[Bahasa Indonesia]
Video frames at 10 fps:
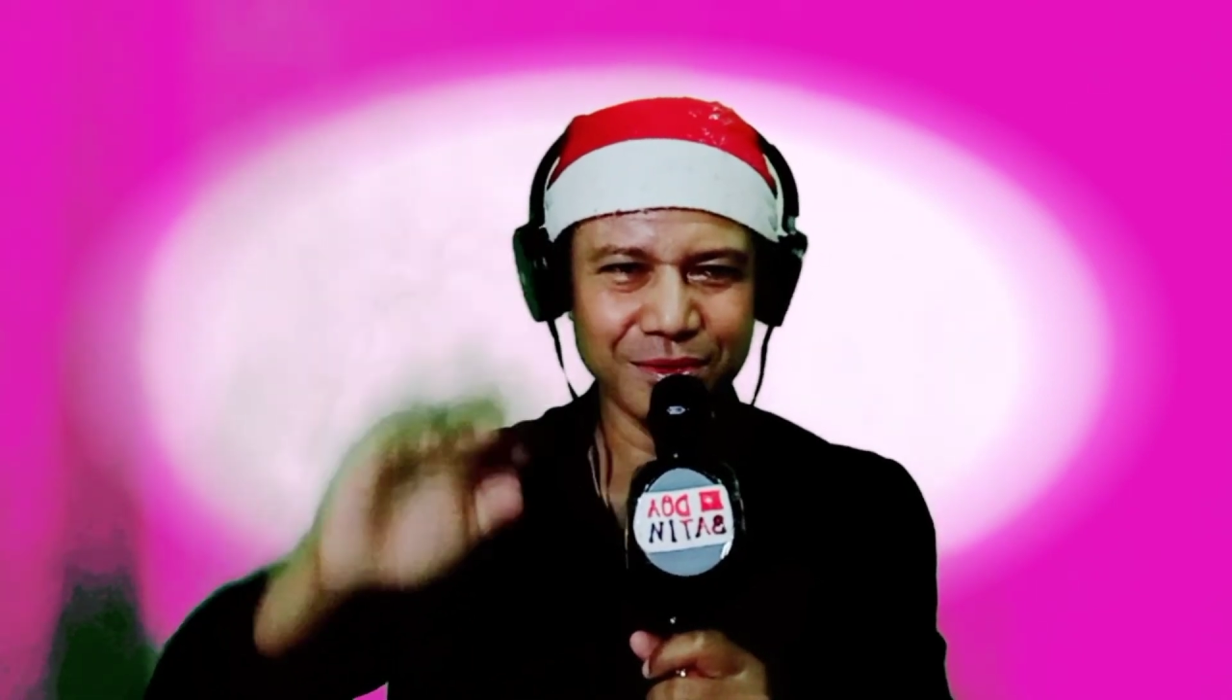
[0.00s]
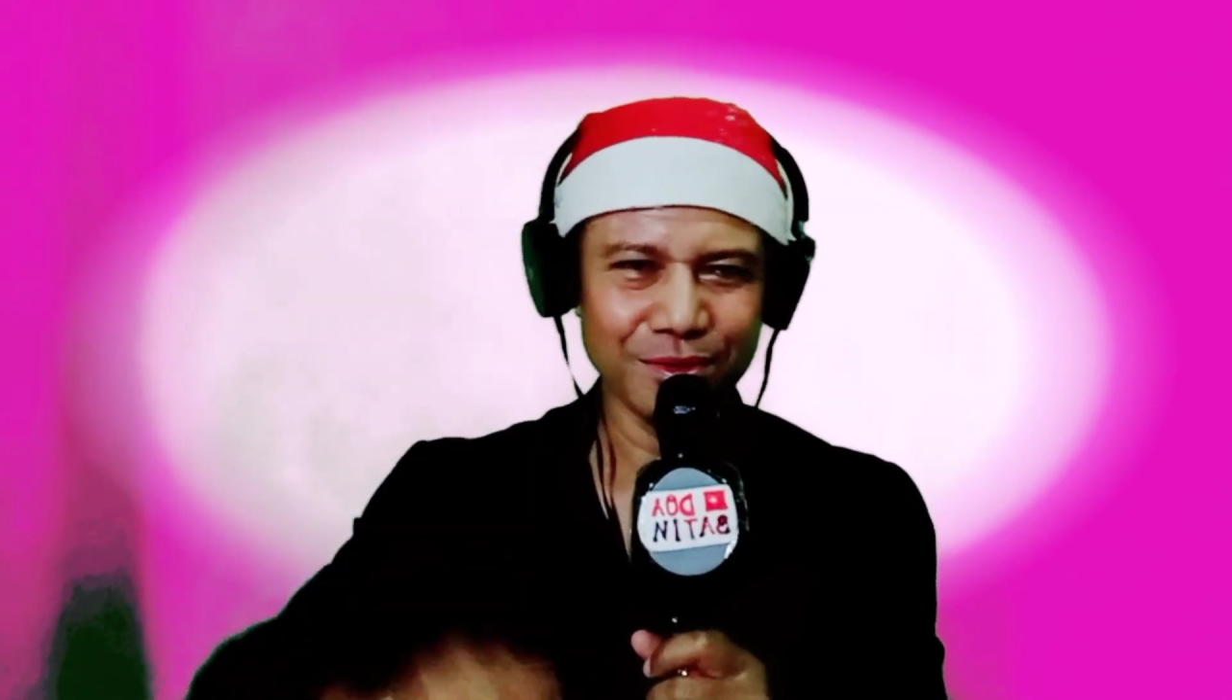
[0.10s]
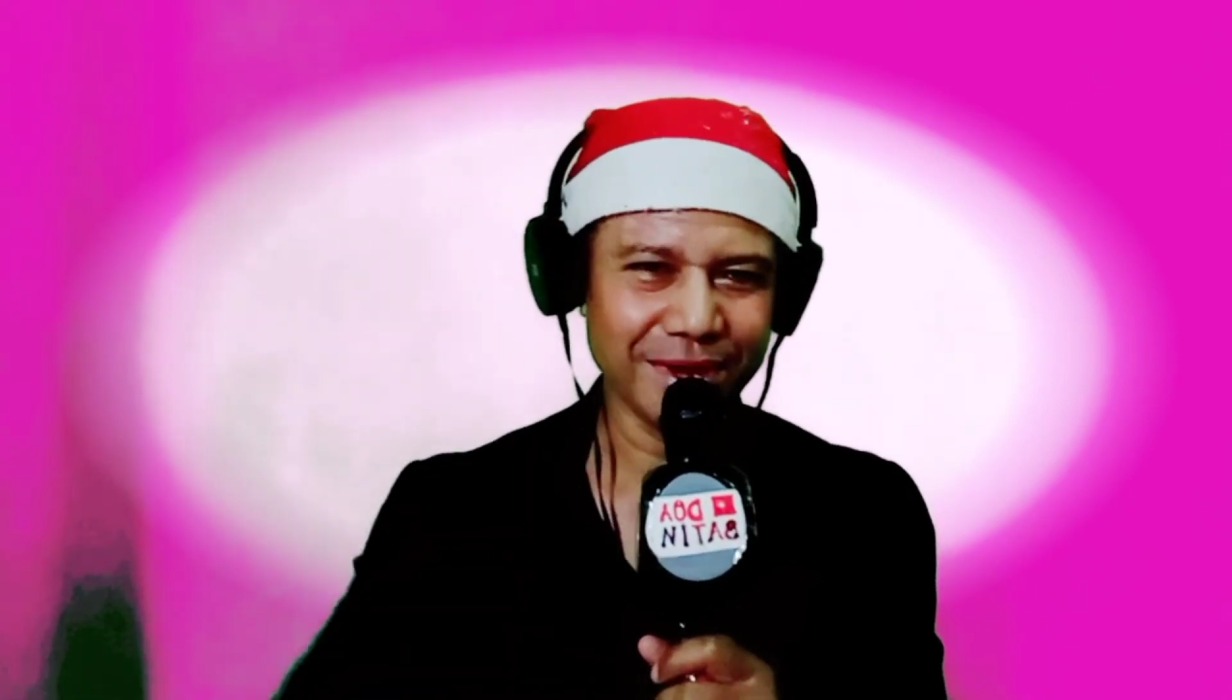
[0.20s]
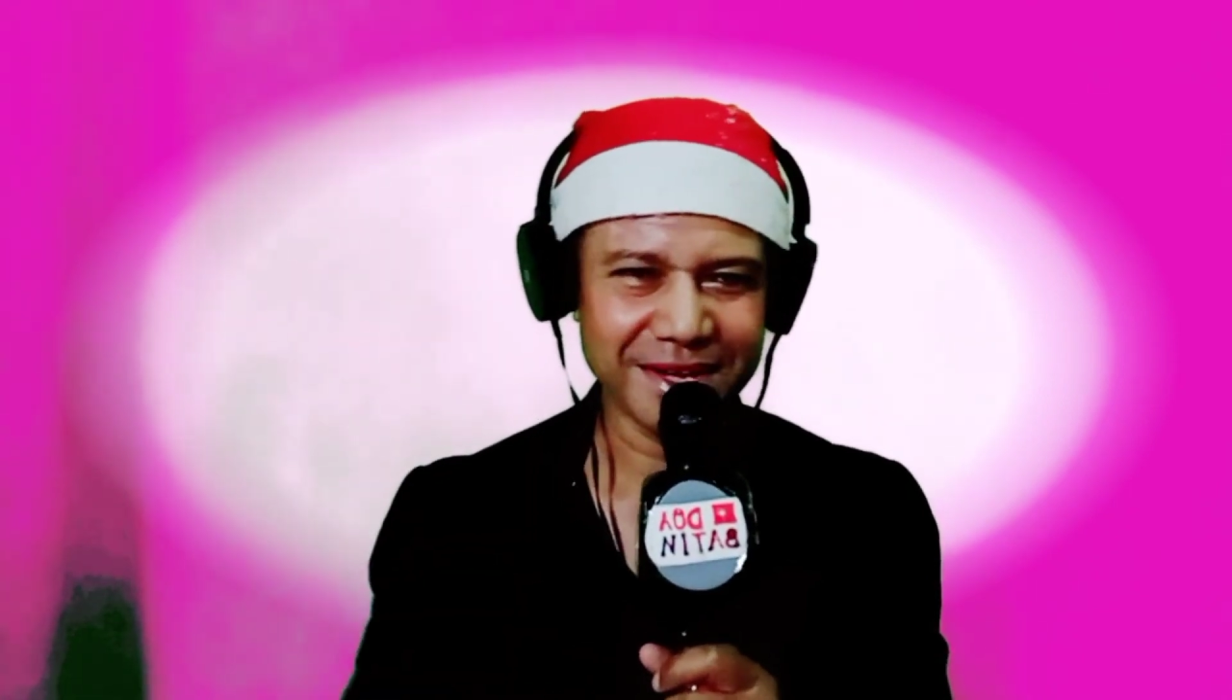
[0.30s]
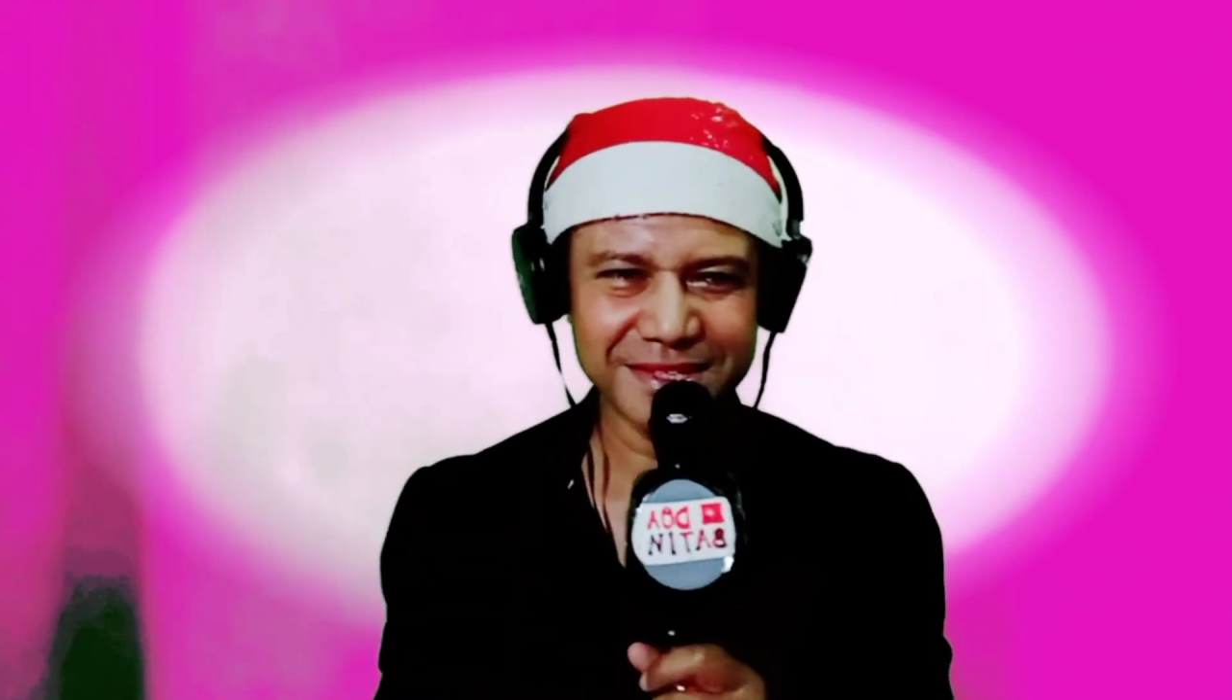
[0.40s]

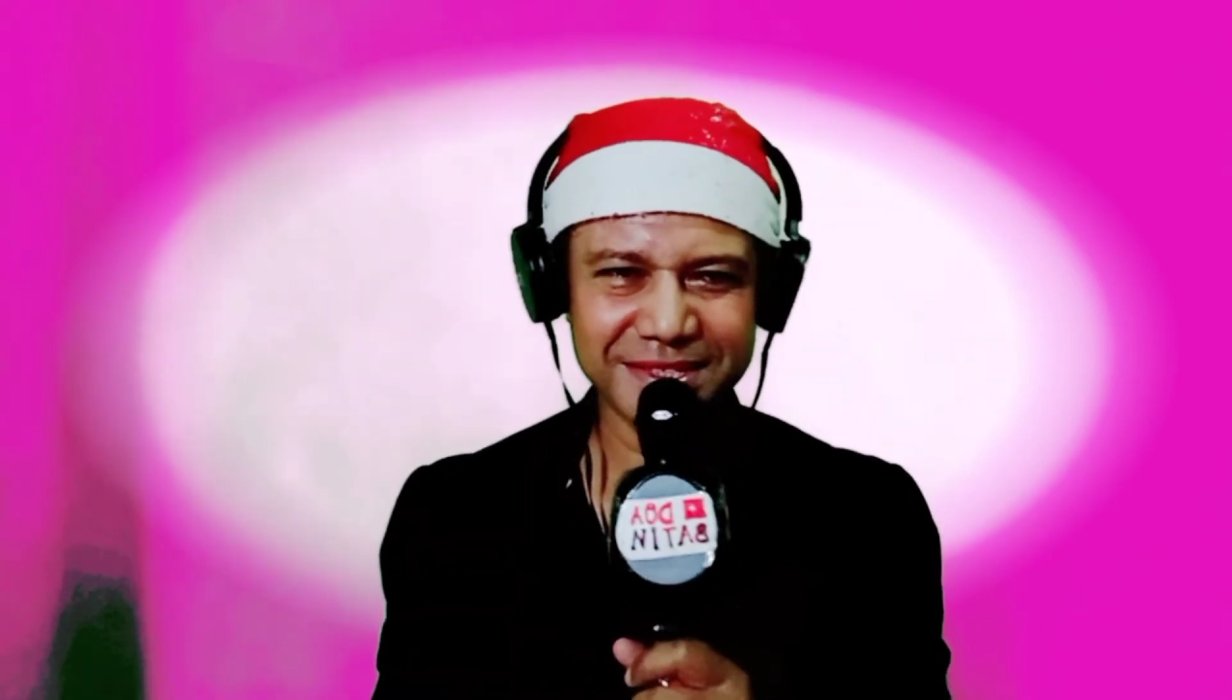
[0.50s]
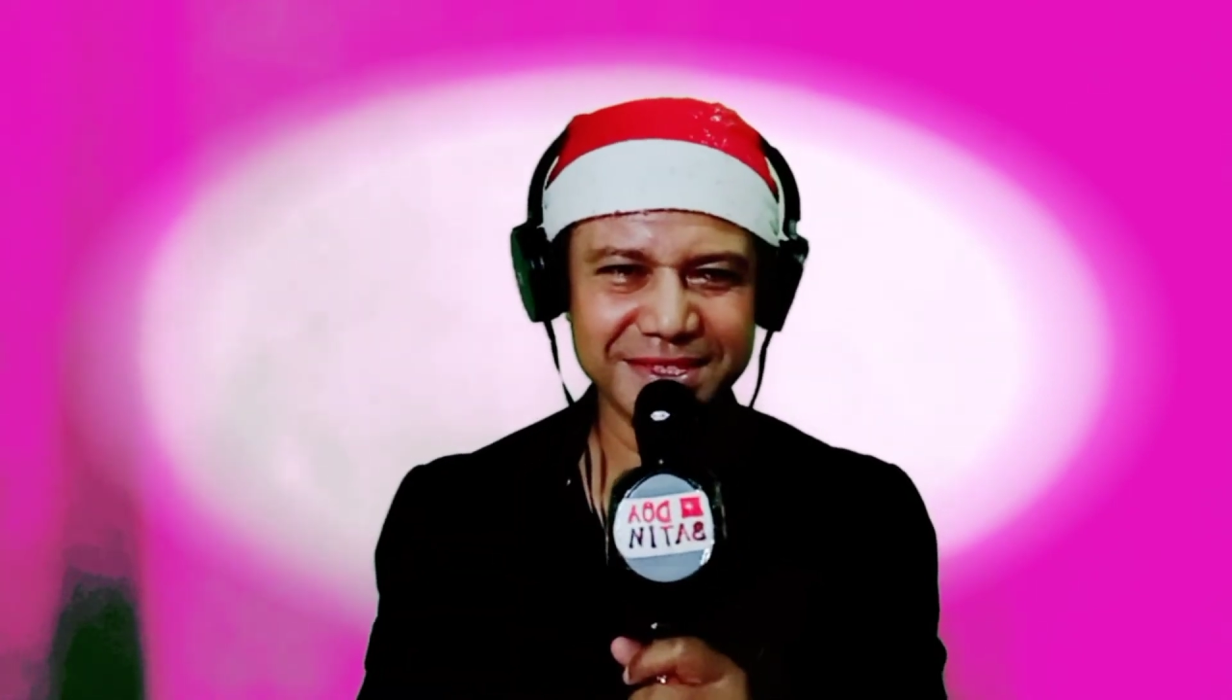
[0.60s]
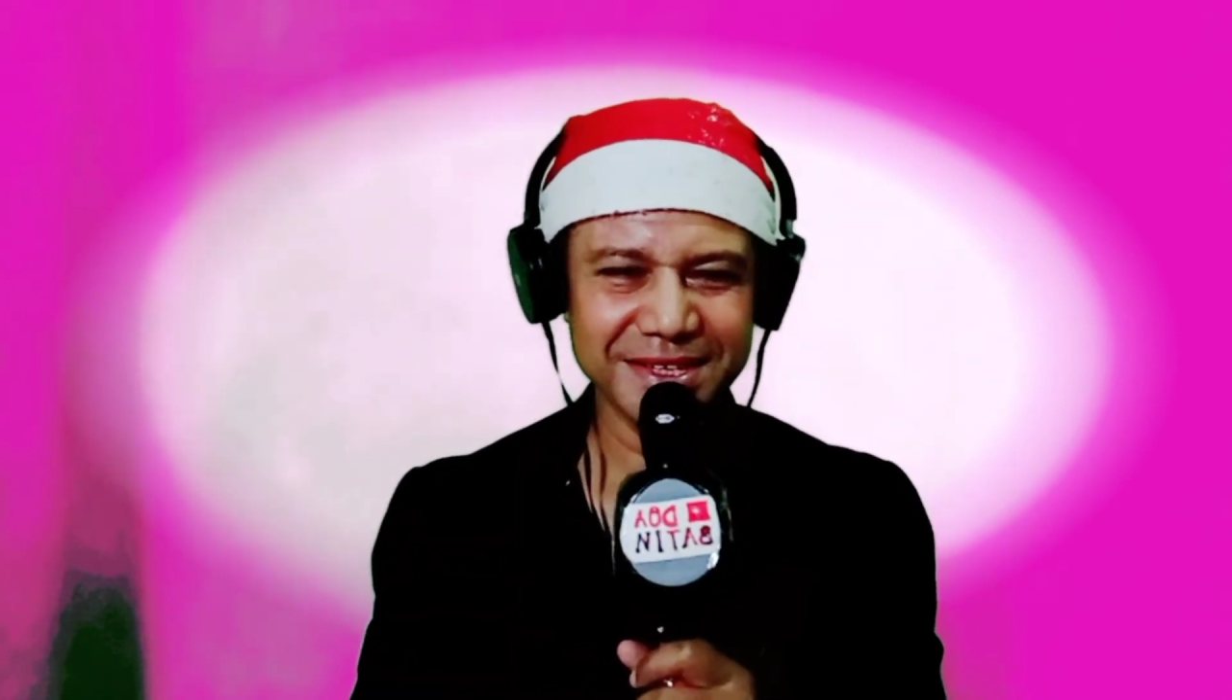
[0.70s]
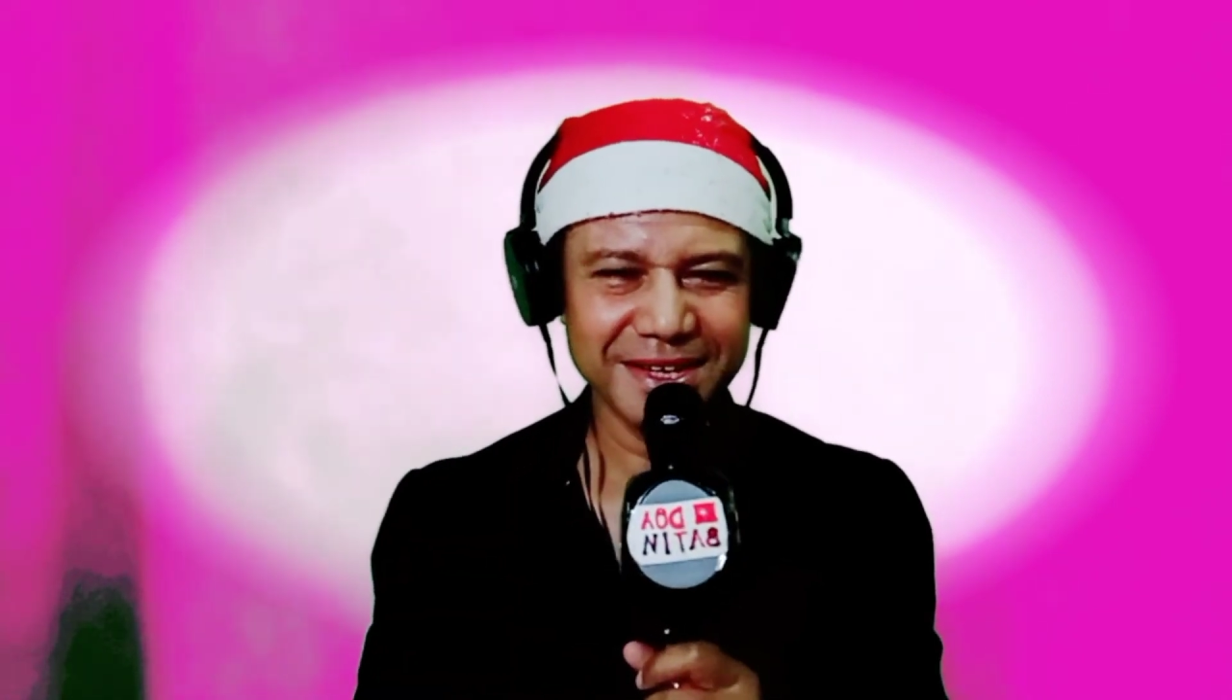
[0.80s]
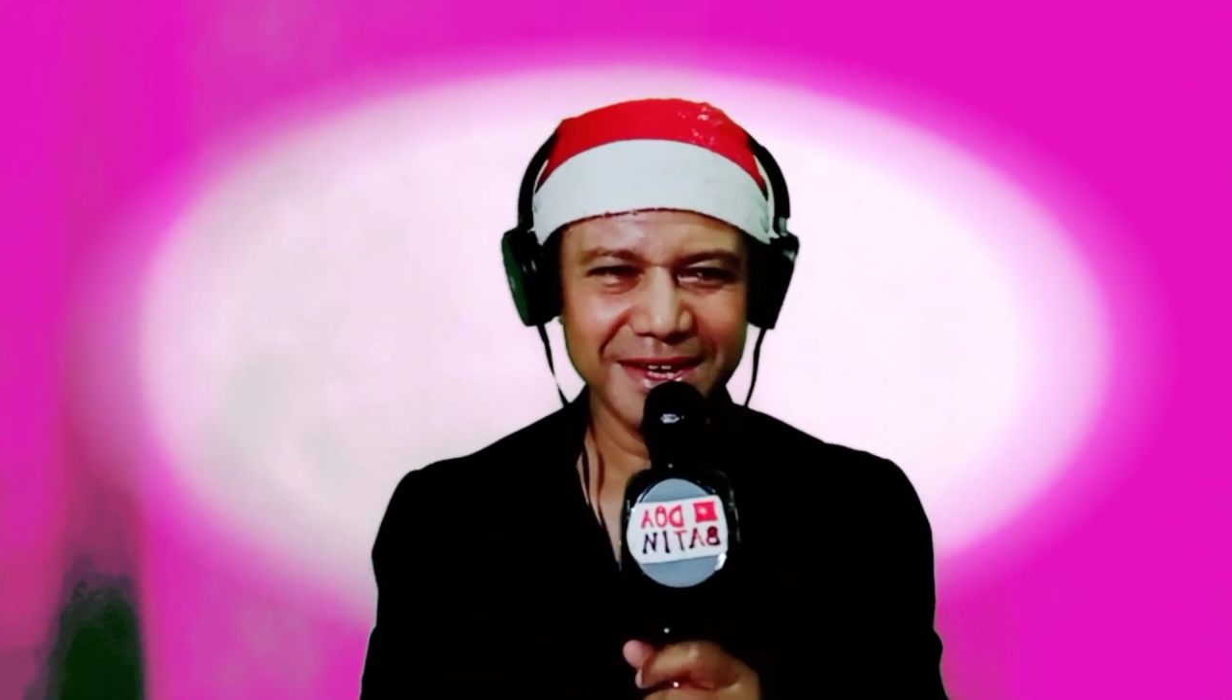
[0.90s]
Horas,